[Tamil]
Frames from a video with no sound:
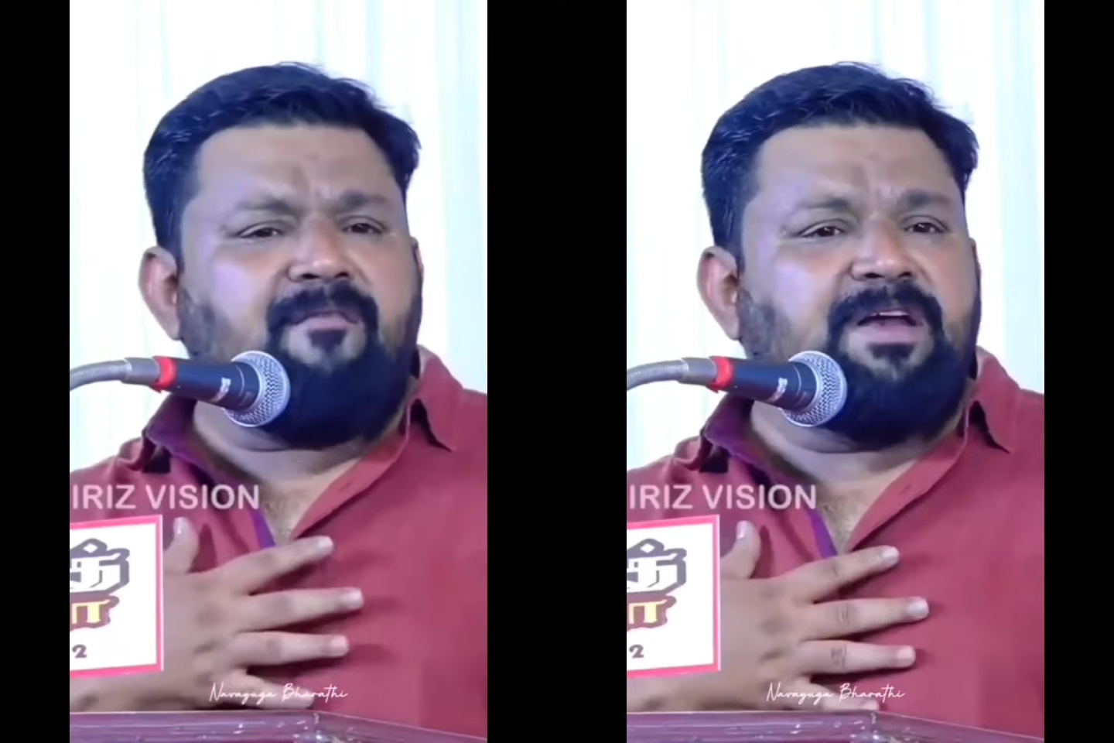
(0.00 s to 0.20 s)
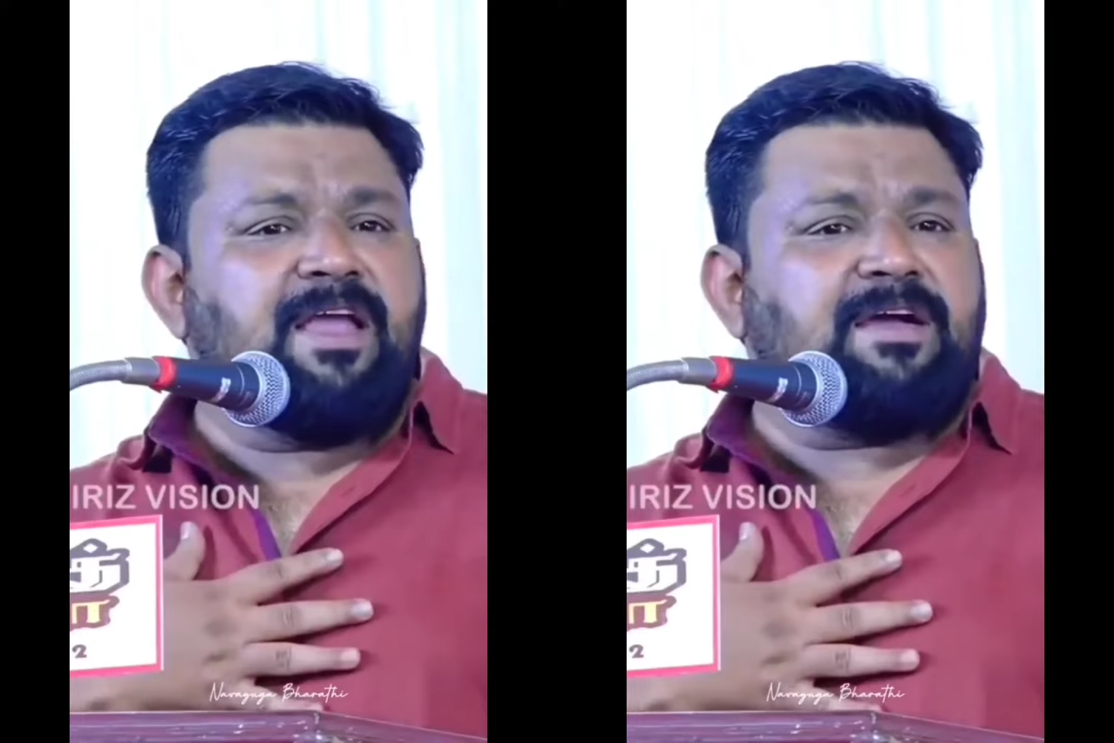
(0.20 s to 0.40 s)

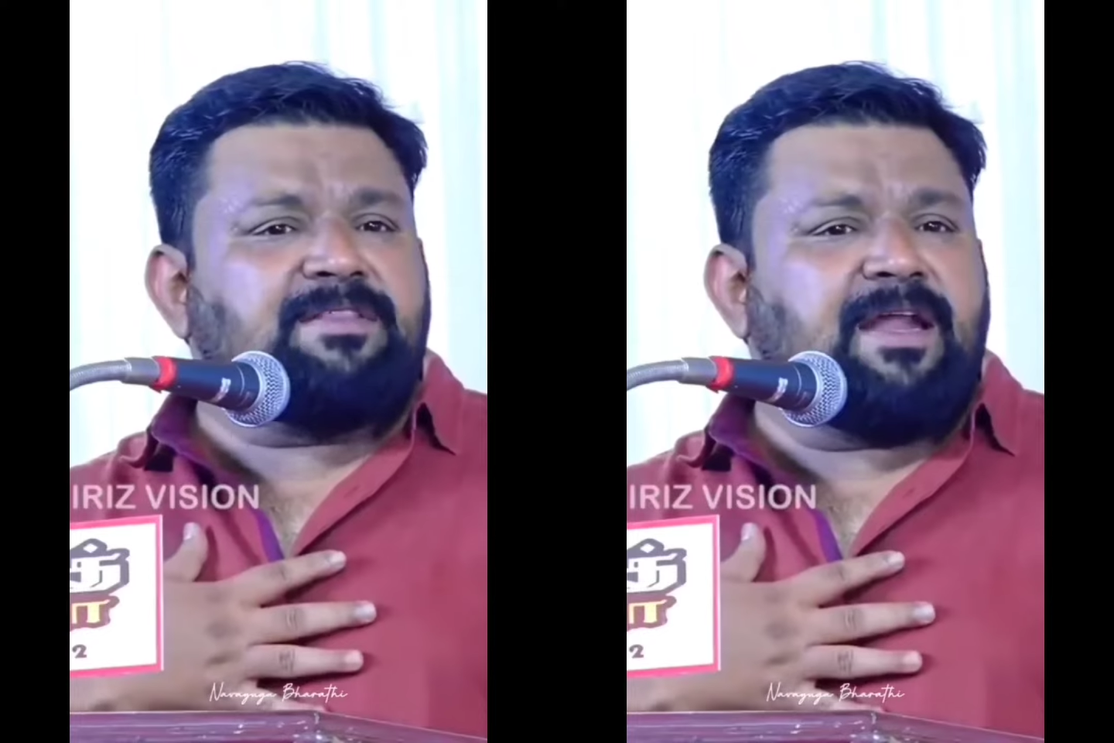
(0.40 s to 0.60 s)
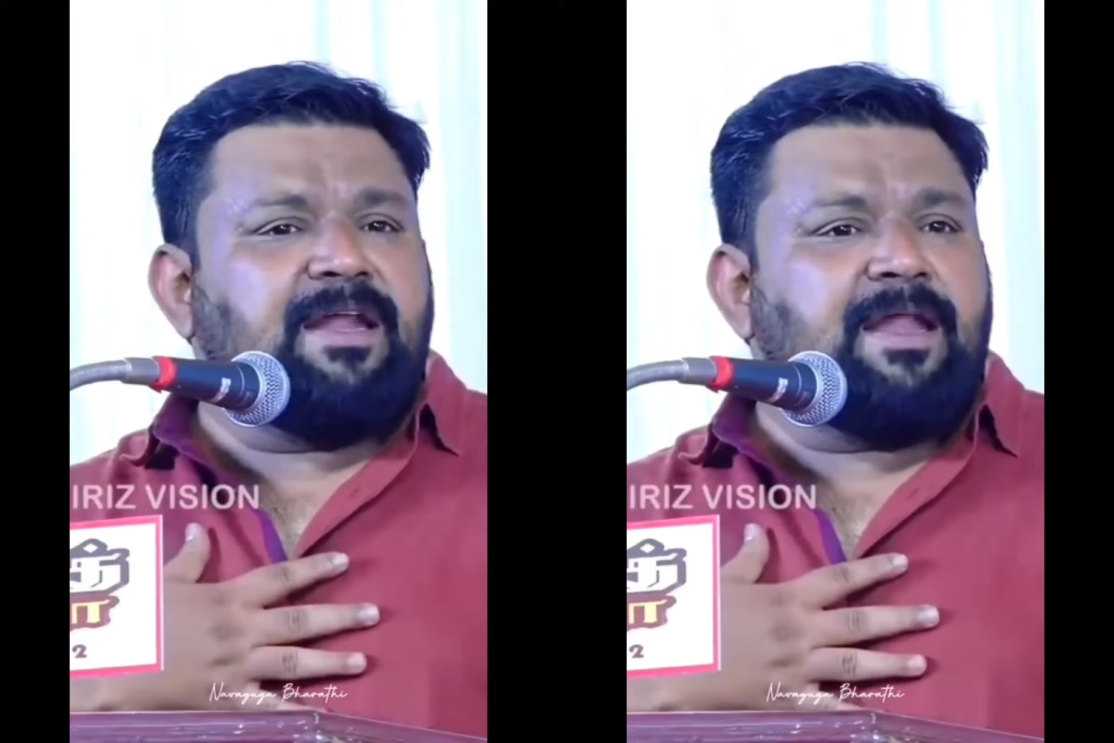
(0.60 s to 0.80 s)

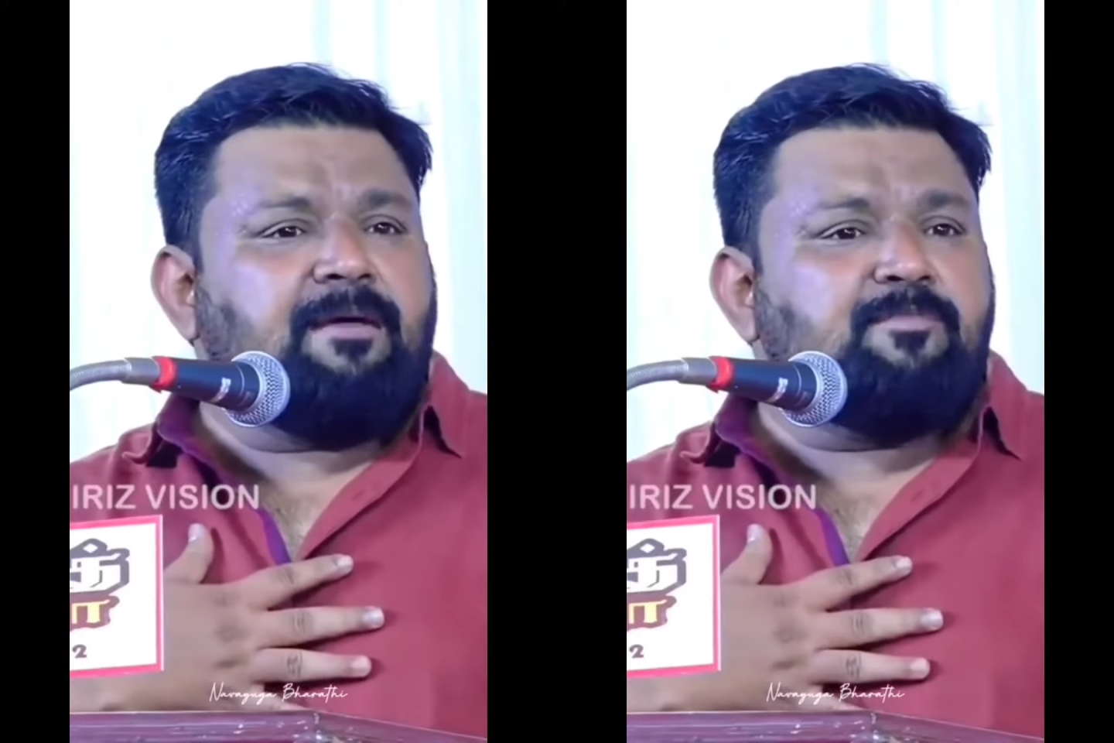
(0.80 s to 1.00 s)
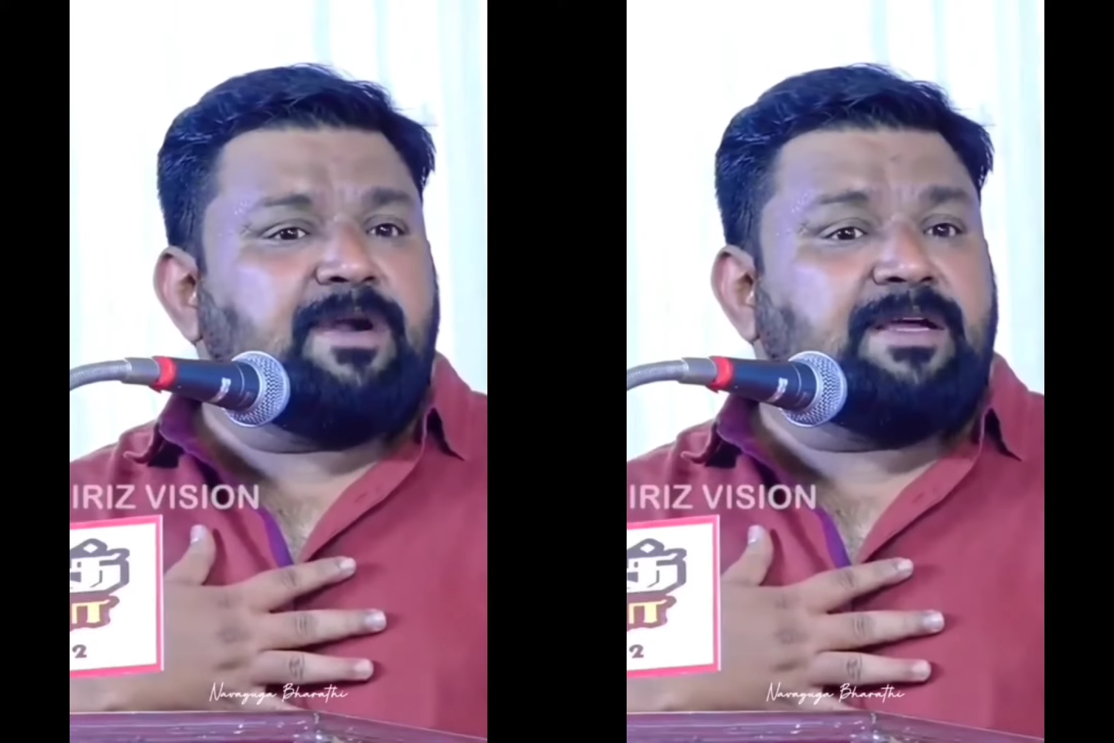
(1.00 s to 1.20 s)
வழியாகத்தான்
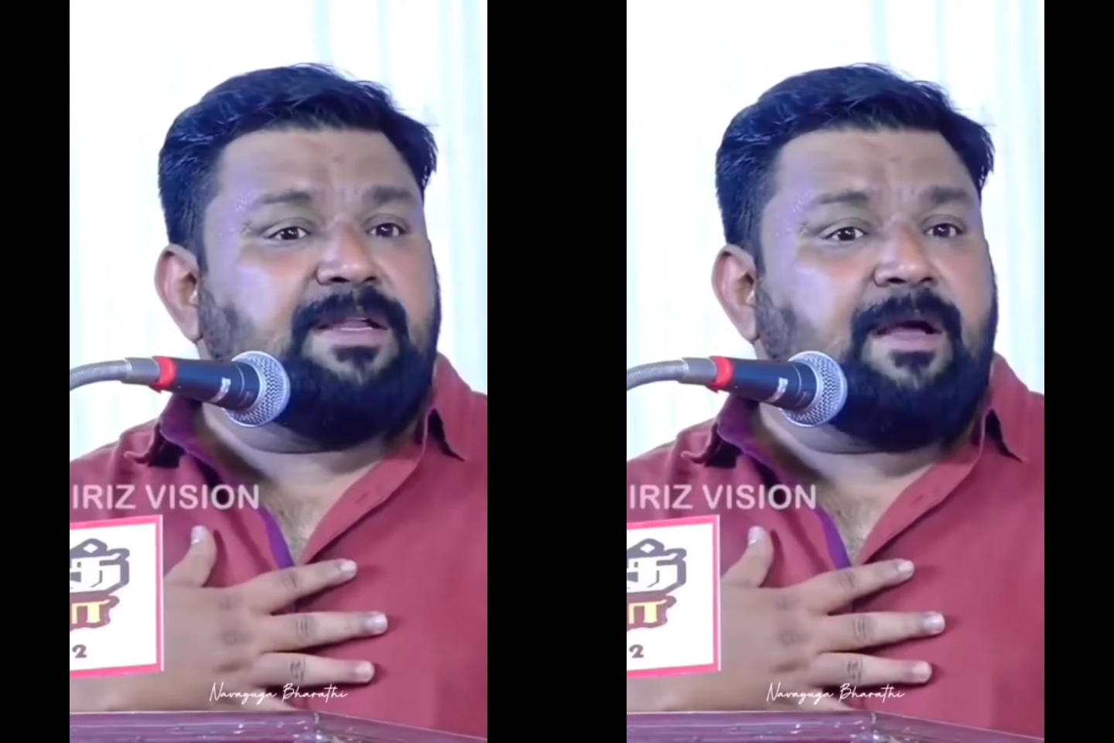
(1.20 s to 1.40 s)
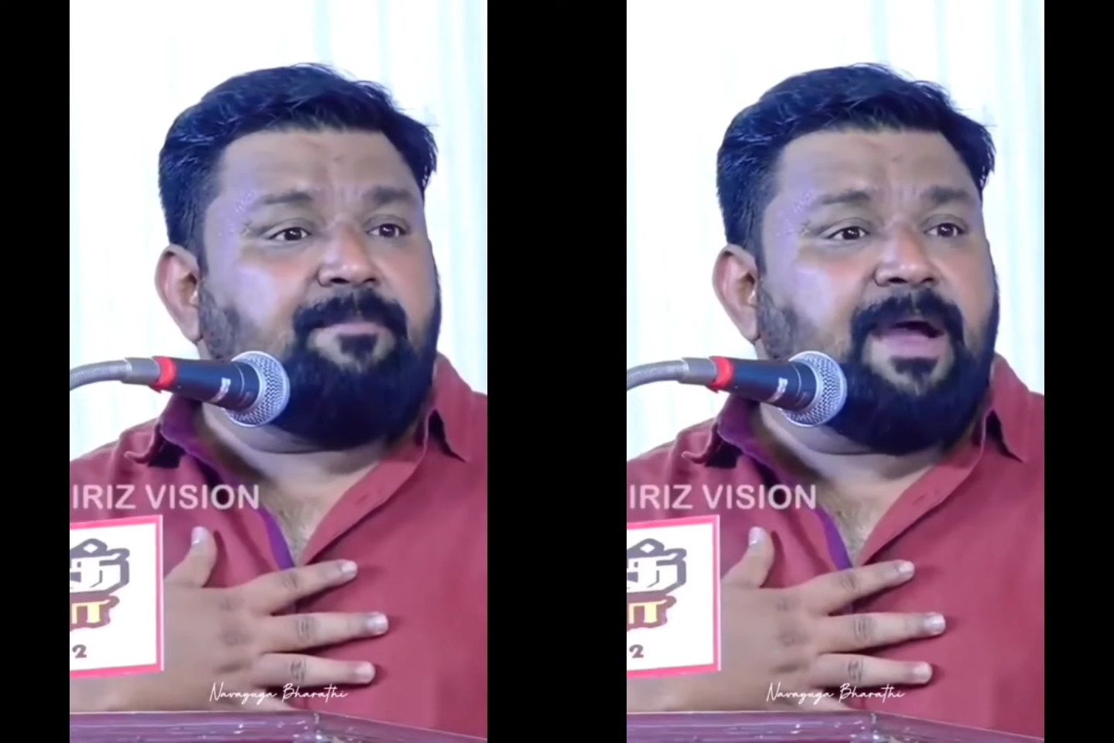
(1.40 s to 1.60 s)
எல்லாமும்
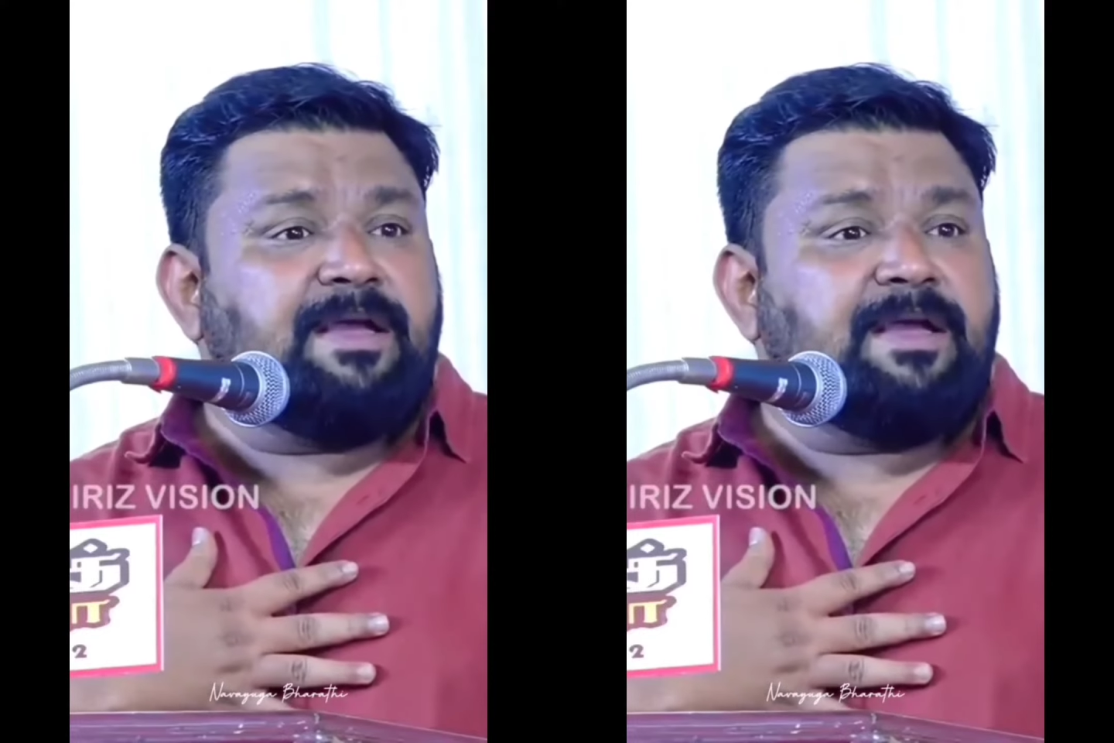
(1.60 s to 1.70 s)
நடக்கிறது அப்பா